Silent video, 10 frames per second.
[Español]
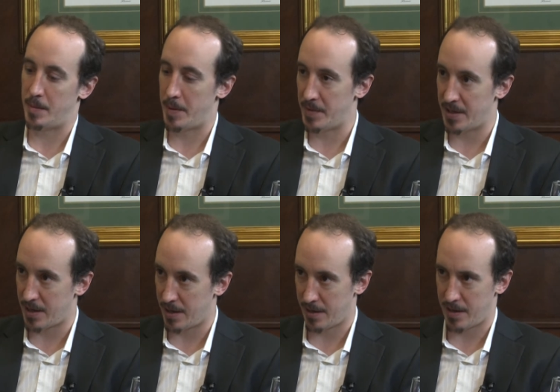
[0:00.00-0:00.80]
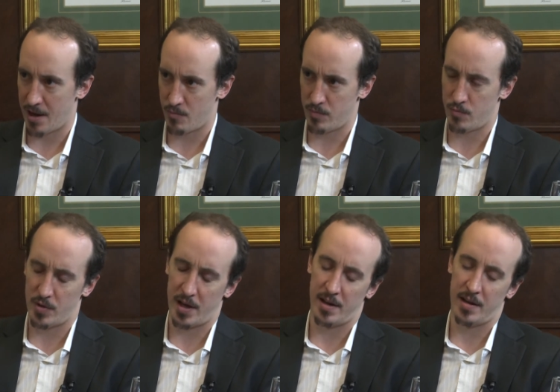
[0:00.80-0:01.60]
me permites que, Sí, una, por
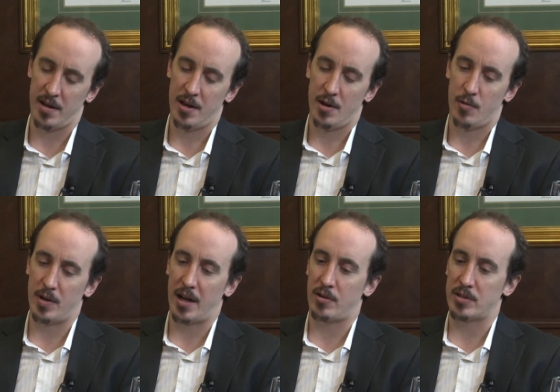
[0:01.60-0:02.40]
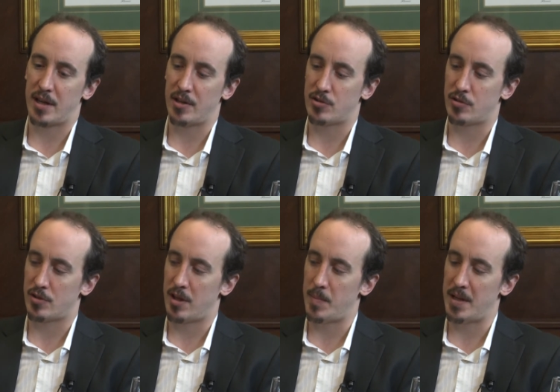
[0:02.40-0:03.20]
favor. Una de las cosas que nosotros
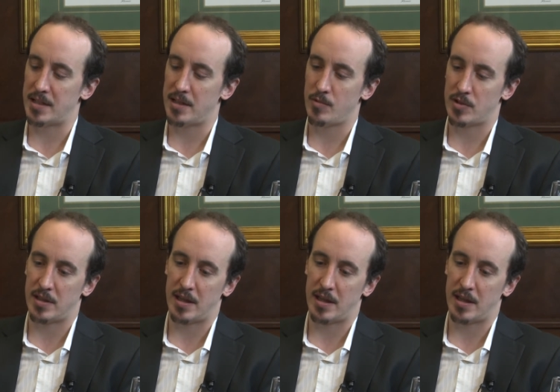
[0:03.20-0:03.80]
también hacemos es